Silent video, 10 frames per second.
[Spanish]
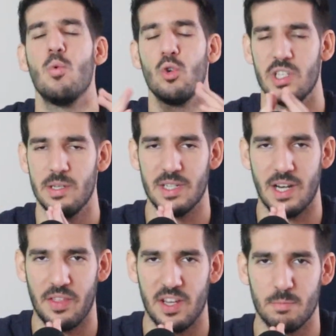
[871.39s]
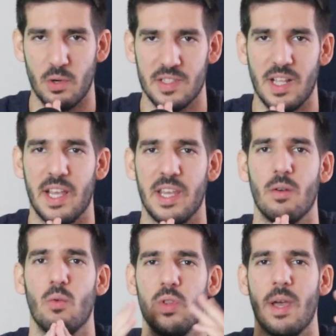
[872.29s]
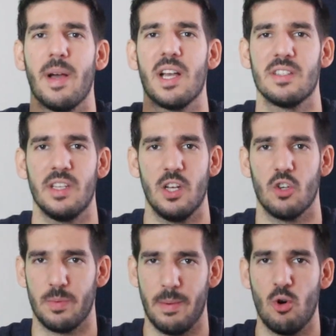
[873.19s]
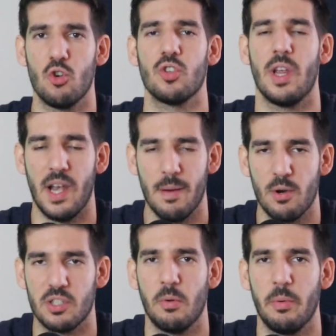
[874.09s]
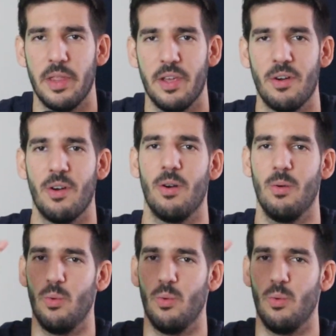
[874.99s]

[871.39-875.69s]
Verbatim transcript: Muchísimas gracias por estar ahí un día más y nos vemos en el próximo vídeo.